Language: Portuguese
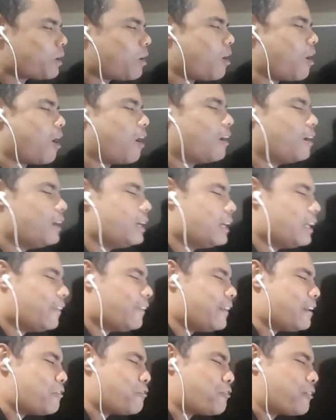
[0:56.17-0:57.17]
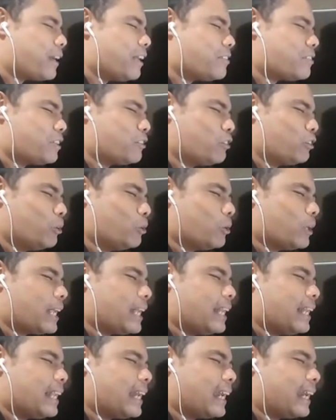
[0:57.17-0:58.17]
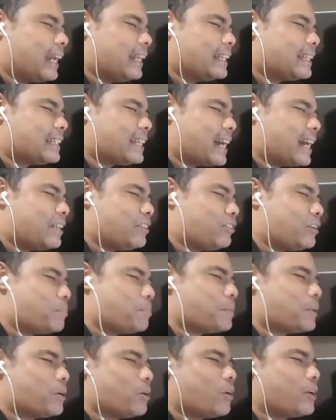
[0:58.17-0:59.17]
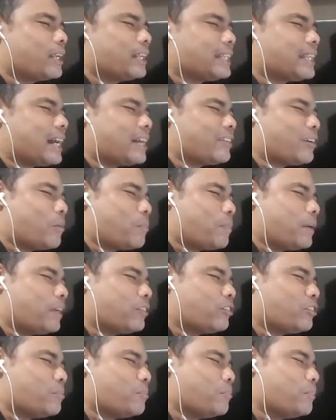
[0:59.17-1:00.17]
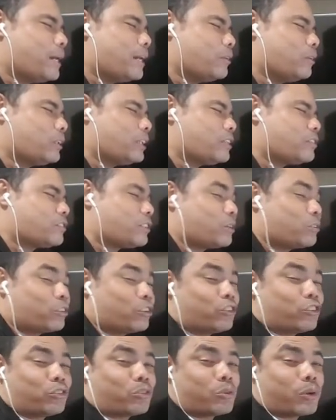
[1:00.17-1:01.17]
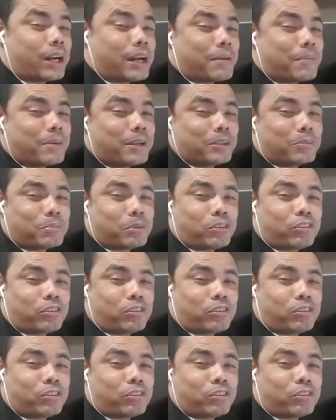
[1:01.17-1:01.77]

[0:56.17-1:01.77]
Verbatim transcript: Ó, defesa de Lula alega idade e prioridade ao pedir manutenção de julgamento.